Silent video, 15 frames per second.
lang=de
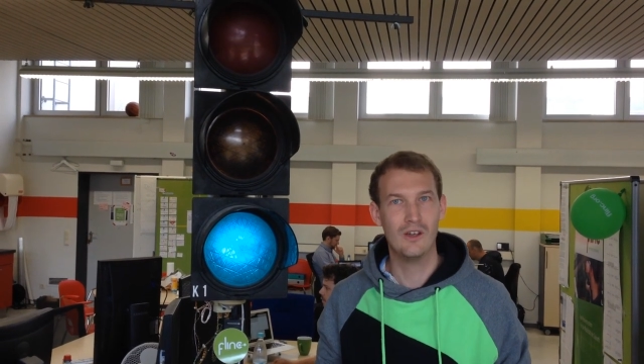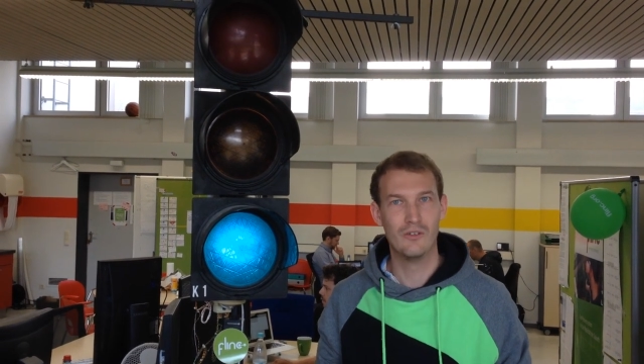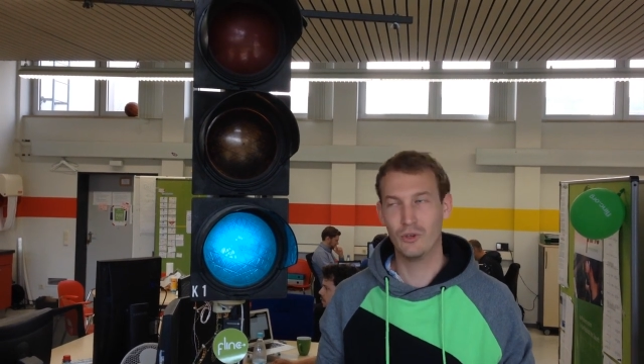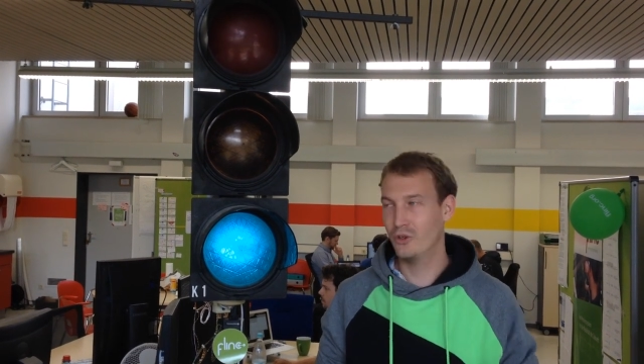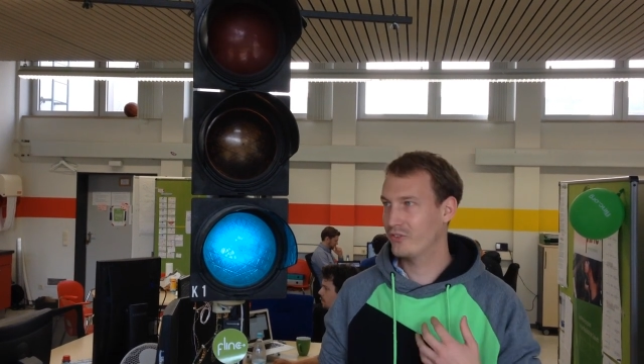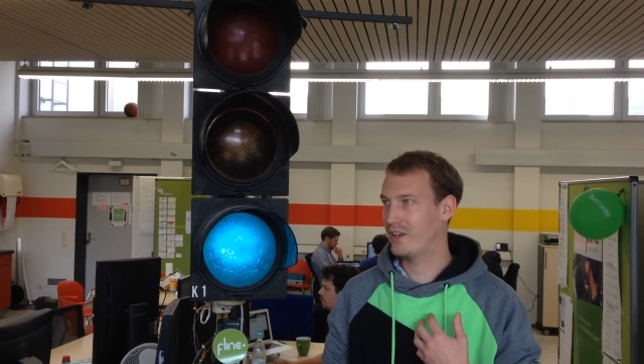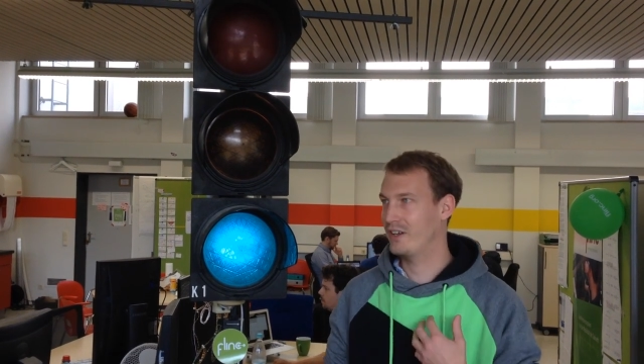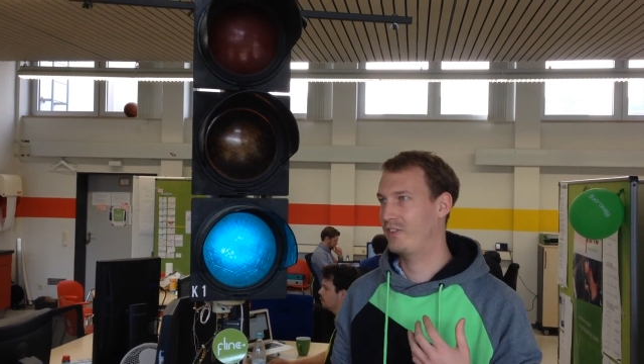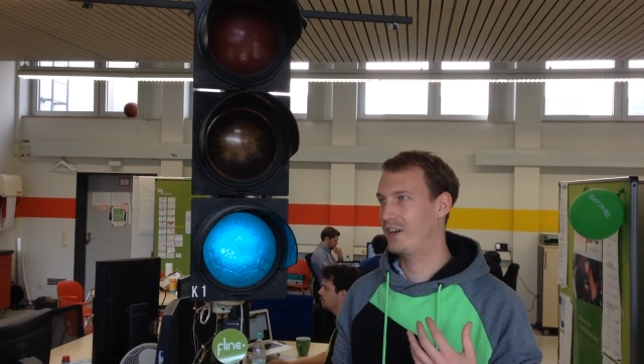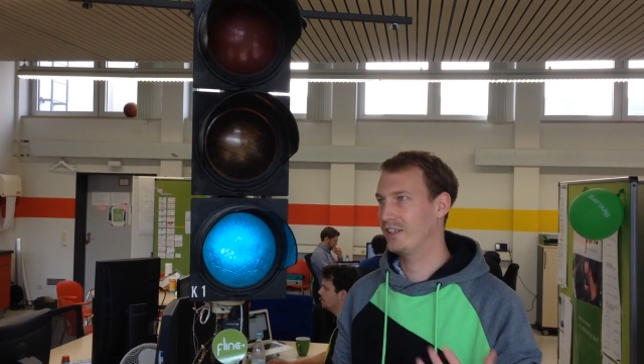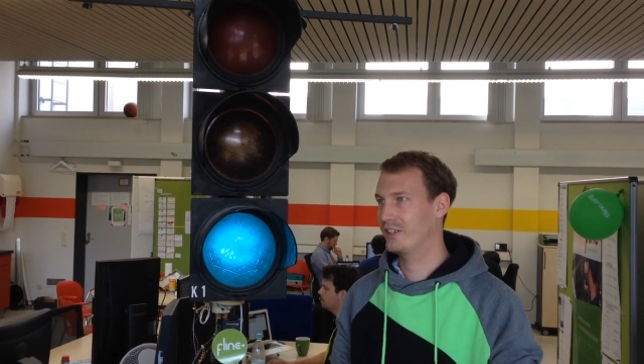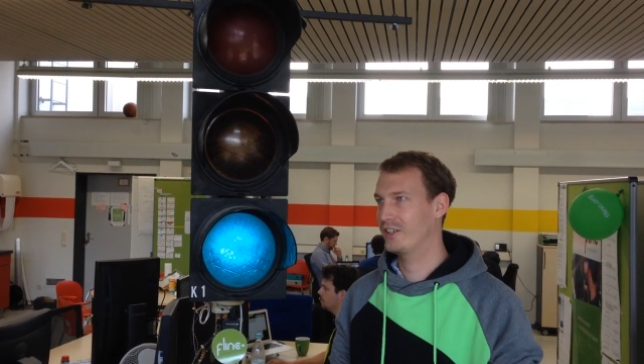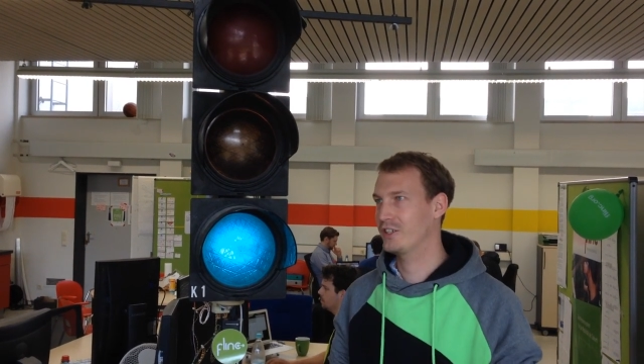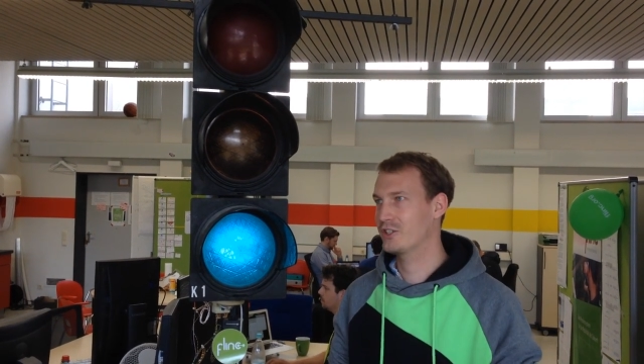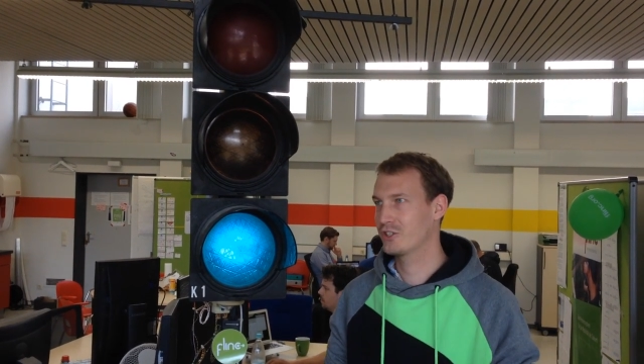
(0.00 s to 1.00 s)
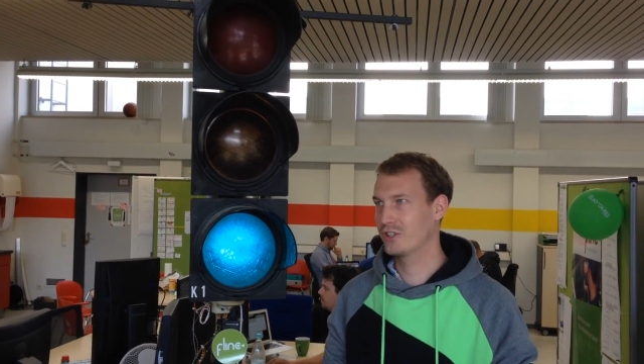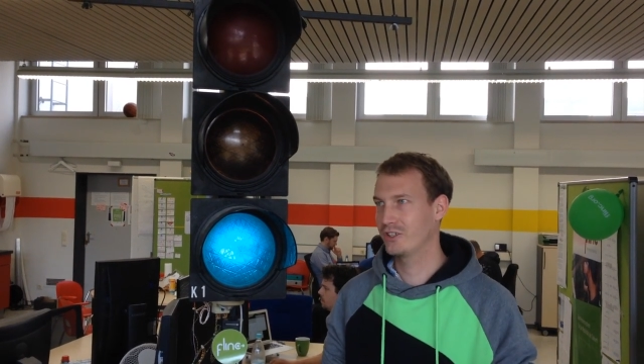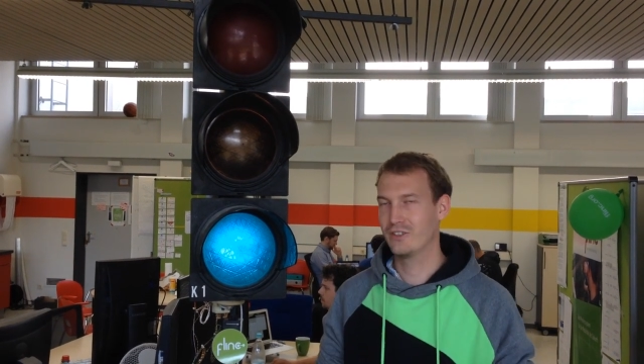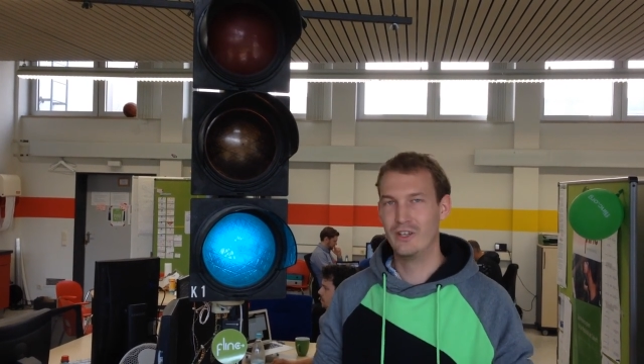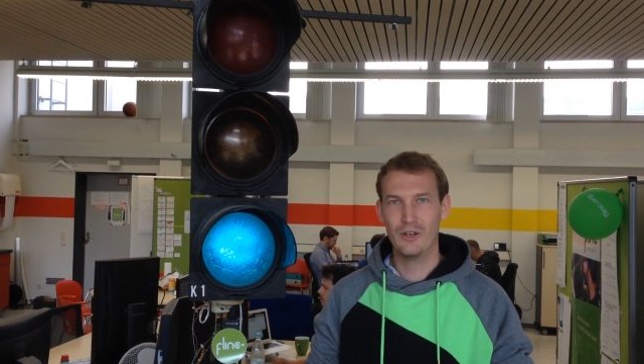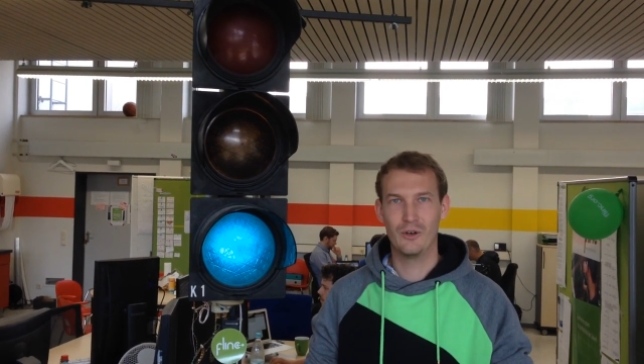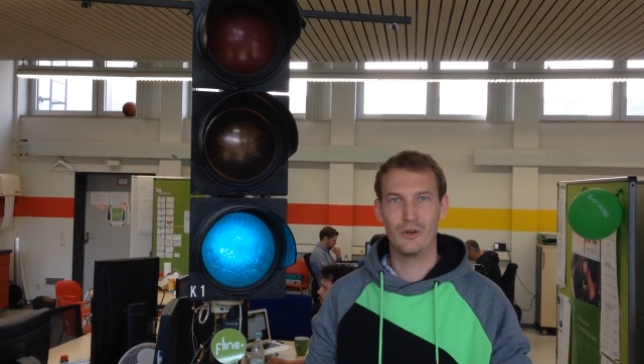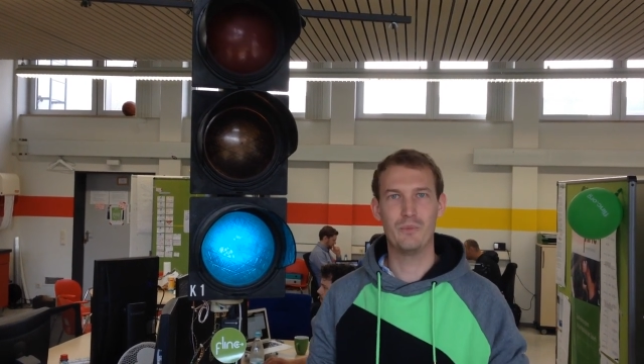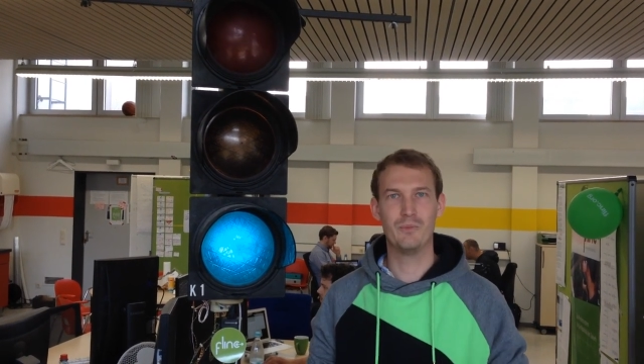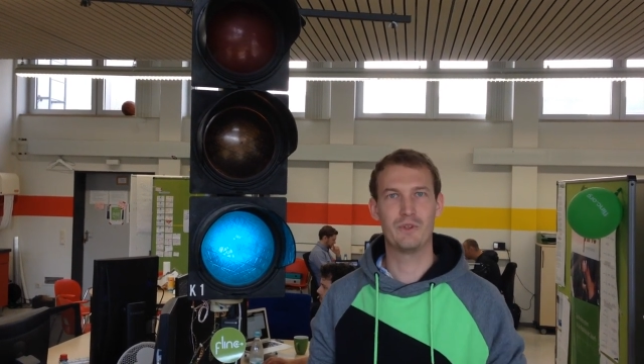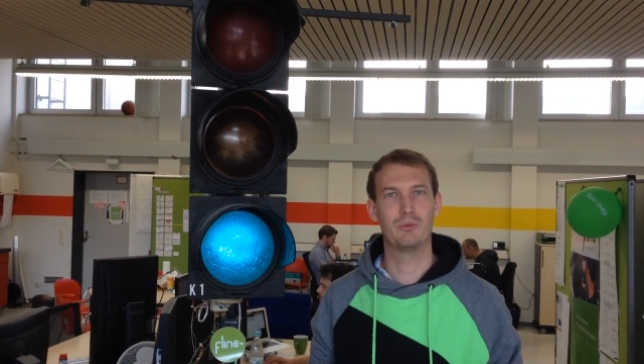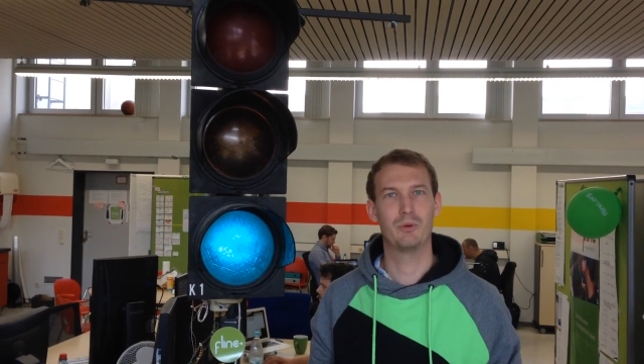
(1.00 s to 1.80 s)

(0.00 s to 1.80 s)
Für uns ein weiterer Schritt, um